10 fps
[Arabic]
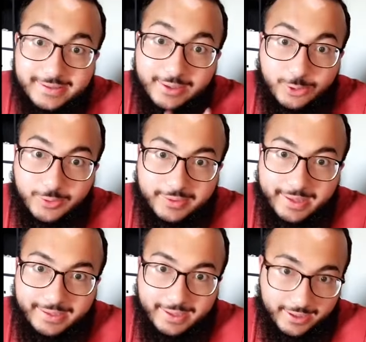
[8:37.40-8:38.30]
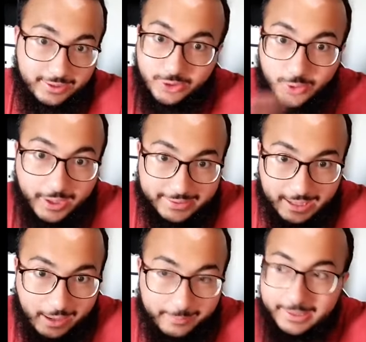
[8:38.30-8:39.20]
اخذنا سؤال كامل
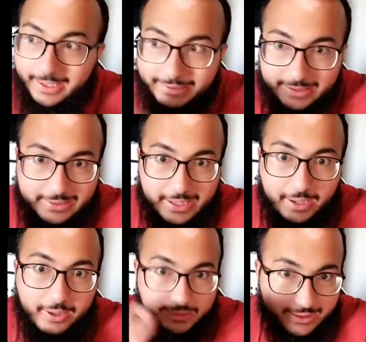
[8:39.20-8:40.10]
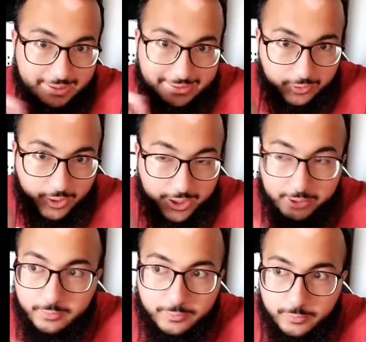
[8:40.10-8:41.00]
حللناه حطينا عليه دوائر وفهمنا
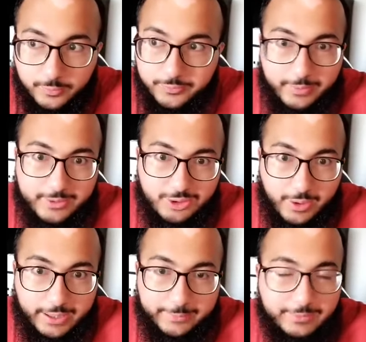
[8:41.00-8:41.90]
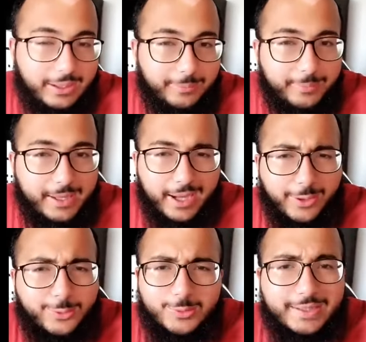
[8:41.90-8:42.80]
السؤال طيب الخطوه الخطوه
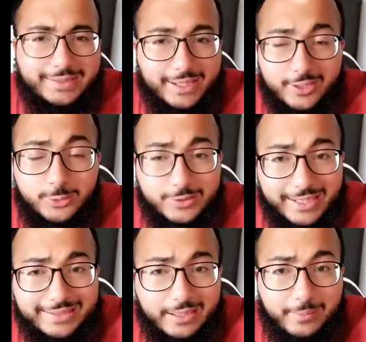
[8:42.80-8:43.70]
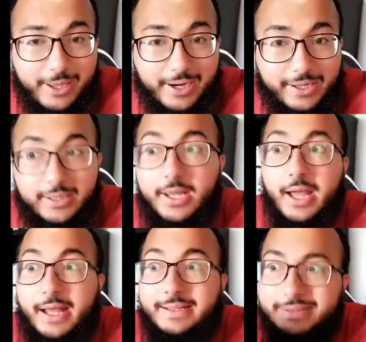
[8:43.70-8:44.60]
الثالثه عباره عن دور في
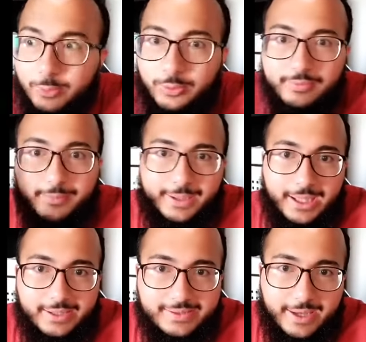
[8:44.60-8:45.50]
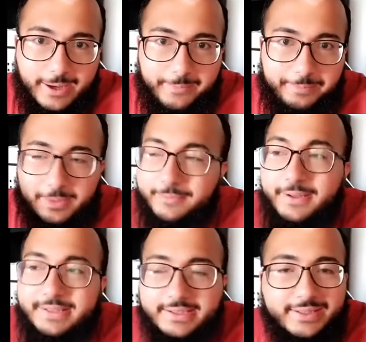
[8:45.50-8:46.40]
المكان الصح فين تعتقد الاجابه
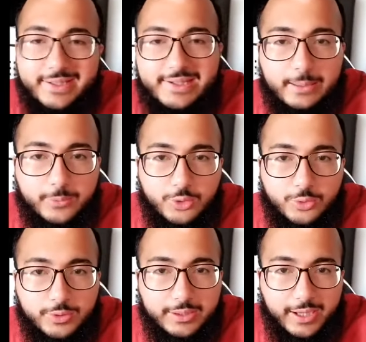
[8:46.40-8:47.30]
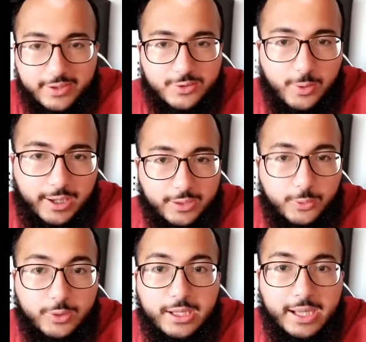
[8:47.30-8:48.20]
موجوده؟ هذا السؤال يقول
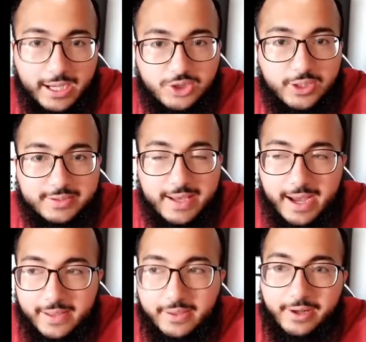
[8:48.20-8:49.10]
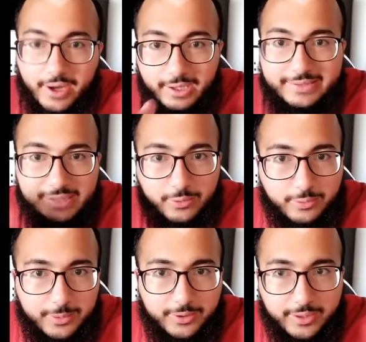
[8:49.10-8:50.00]
الشخص هذا راح لساوث امريكا
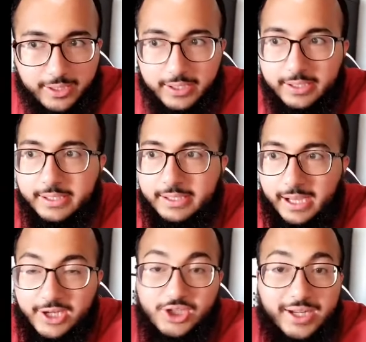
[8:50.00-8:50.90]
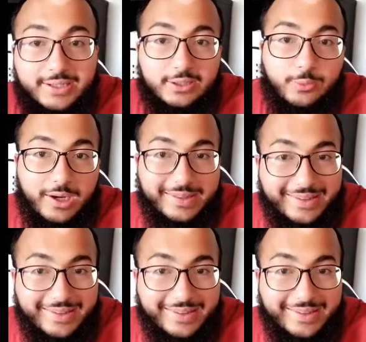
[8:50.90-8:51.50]
عشان يدور هذيك المدينه